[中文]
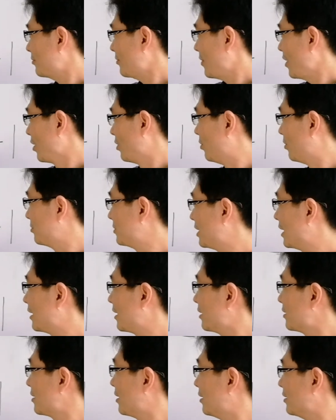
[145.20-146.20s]
我们简
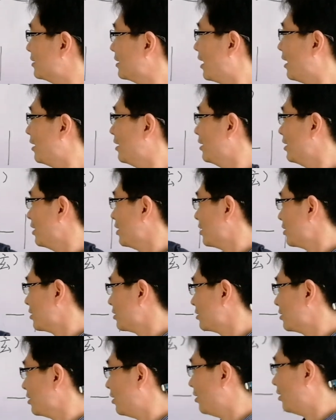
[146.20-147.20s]
单唱一下。
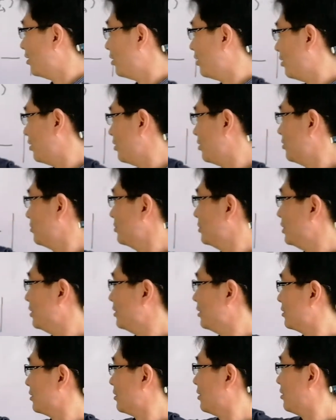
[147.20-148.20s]
嗦
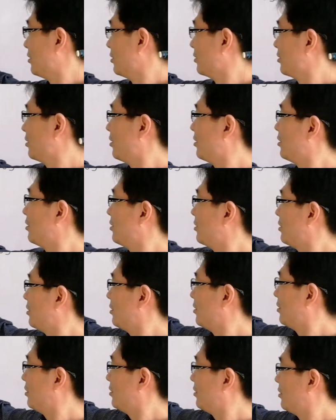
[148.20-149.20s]
咪嗦
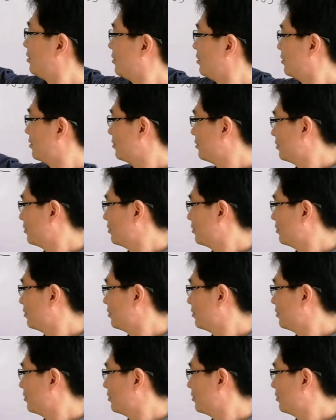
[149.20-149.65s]
哆